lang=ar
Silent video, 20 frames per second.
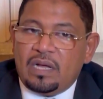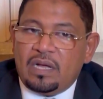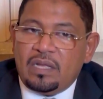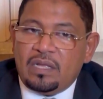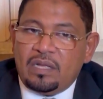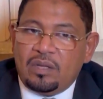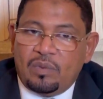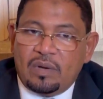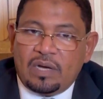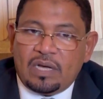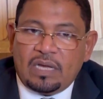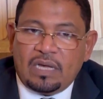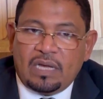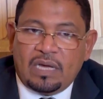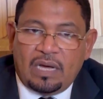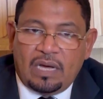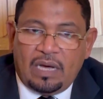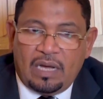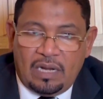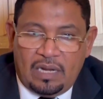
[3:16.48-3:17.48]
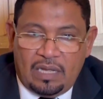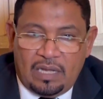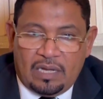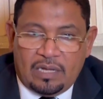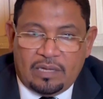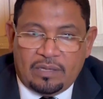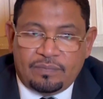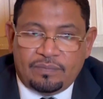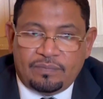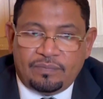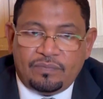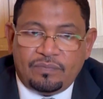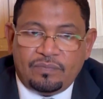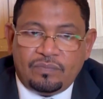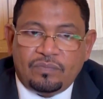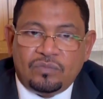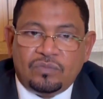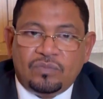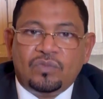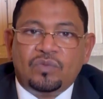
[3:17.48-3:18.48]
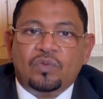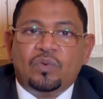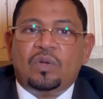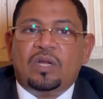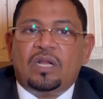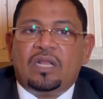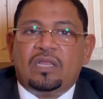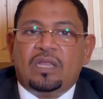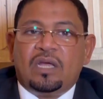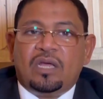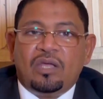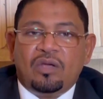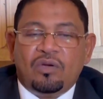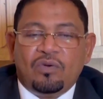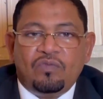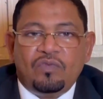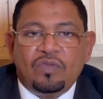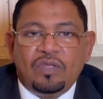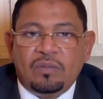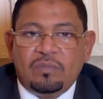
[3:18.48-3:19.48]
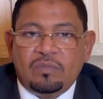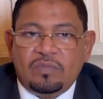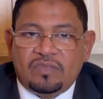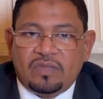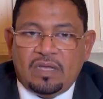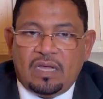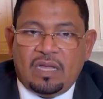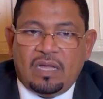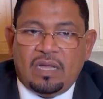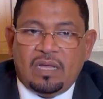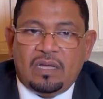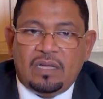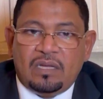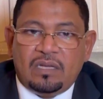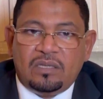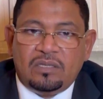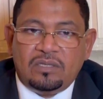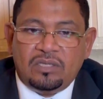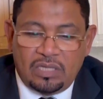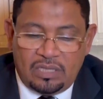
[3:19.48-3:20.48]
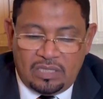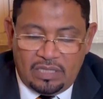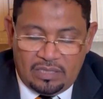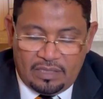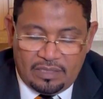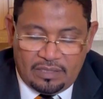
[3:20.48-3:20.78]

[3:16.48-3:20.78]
يوقع عليها. ونلتقيكم في مساحة جديدة